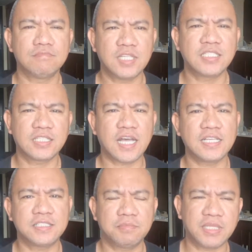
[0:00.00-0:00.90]
nasa
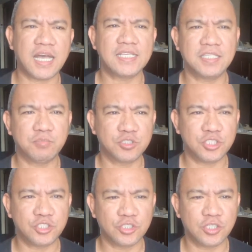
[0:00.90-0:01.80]
taas mataas na
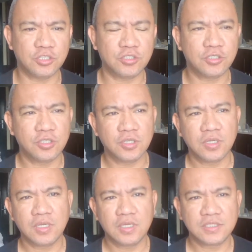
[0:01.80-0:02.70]
posisyon ano.
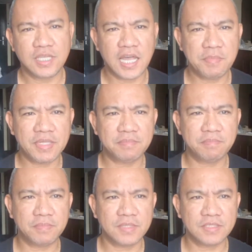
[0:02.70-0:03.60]

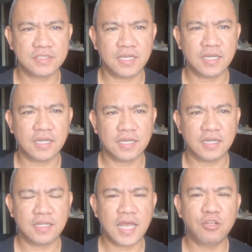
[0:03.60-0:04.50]
Salamat sa
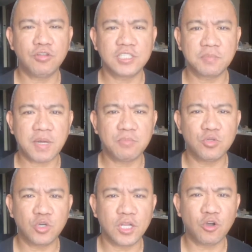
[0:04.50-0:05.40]
lalo na sa
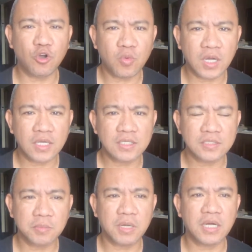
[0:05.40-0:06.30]
pamunuan ng OWA,
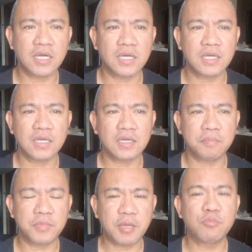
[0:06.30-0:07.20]
sa mga
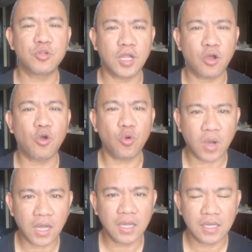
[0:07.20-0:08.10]
miyembro ng
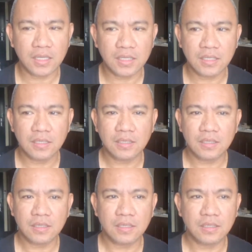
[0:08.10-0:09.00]
OWA,
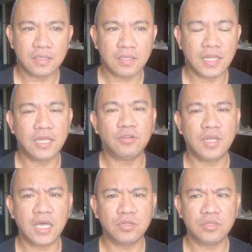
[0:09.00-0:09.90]
lalong
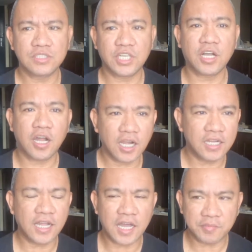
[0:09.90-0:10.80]
lalo na si
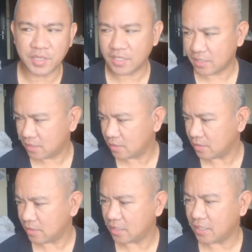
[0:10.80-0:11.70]
Carl na aming
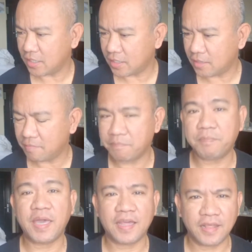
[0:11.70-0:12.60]
naging
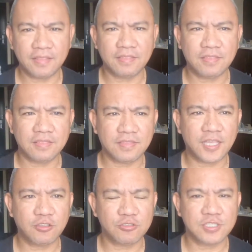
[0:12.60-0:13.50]
parent
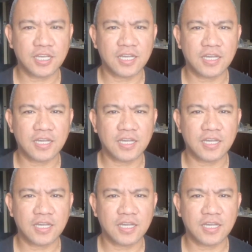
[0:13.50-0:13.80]
dito sa